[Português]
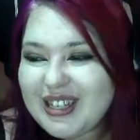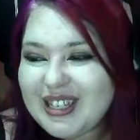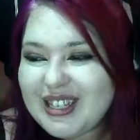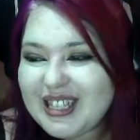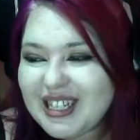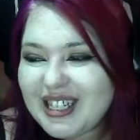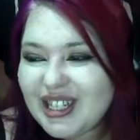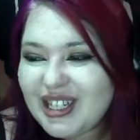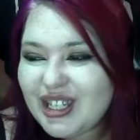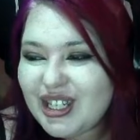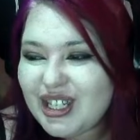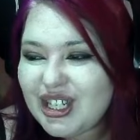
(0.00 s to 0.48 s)

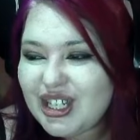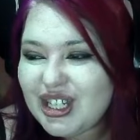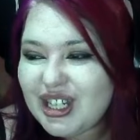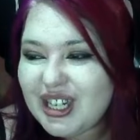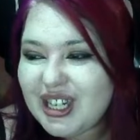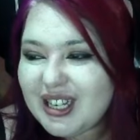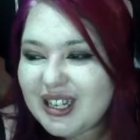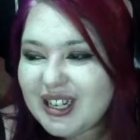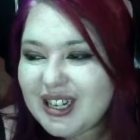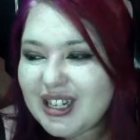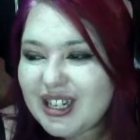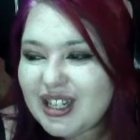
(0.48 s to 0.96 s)

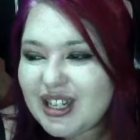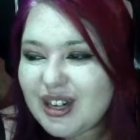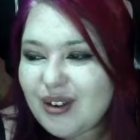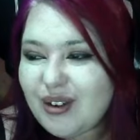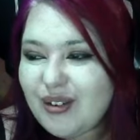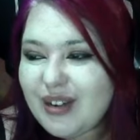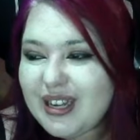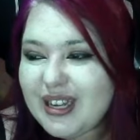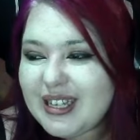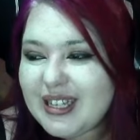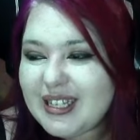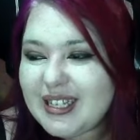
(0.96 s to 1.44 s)
estigianas já
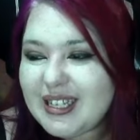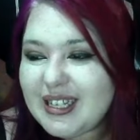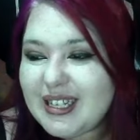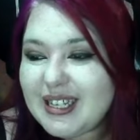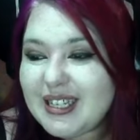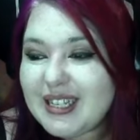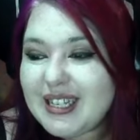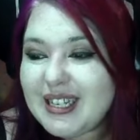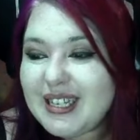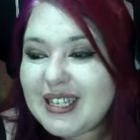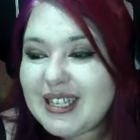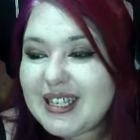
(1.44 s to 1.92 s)

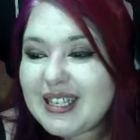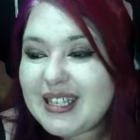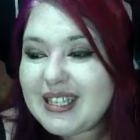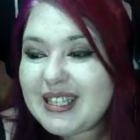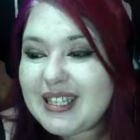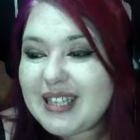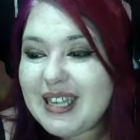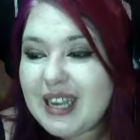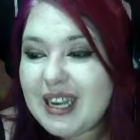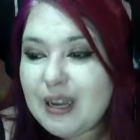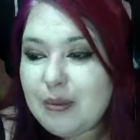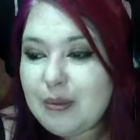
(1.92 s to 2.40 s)
conhecidas em
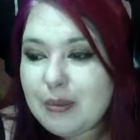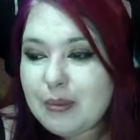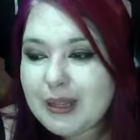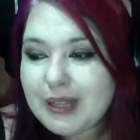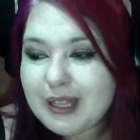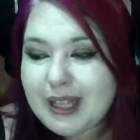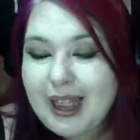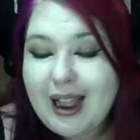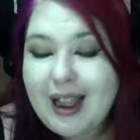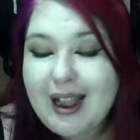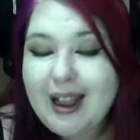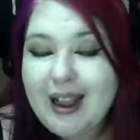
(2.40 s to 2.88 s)

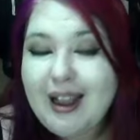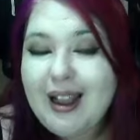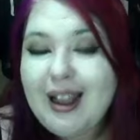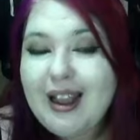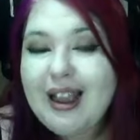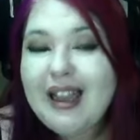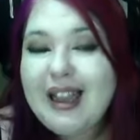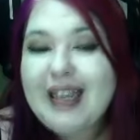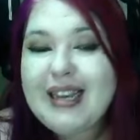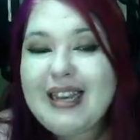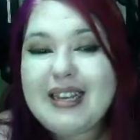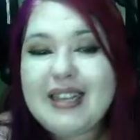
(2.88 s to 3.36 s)
Sipta?
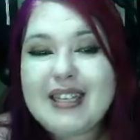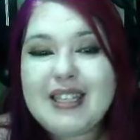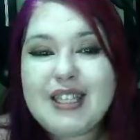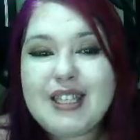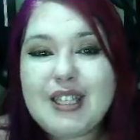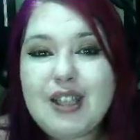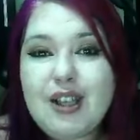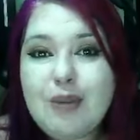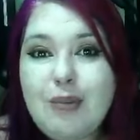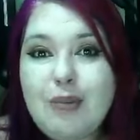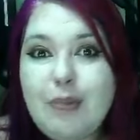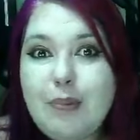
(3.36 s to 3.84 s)

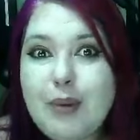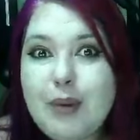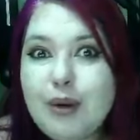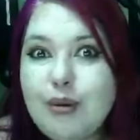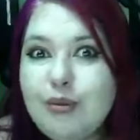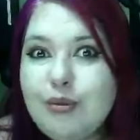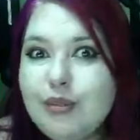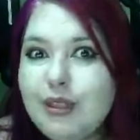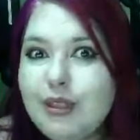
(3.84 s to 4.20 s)
Isso é uma pergunta